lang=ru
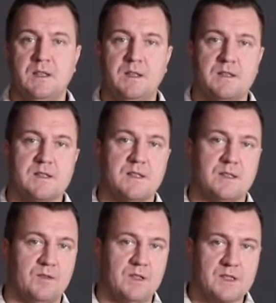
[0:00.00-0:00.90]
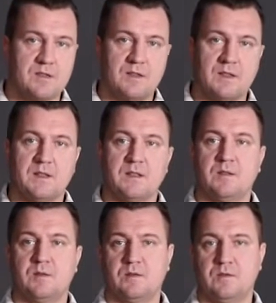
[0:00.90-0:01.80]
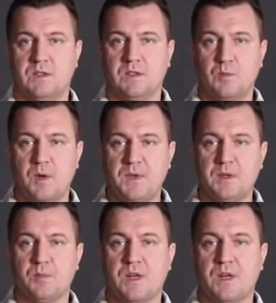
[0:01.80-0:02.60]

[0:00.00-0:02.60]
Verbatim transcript: и, соответственно, в этот момент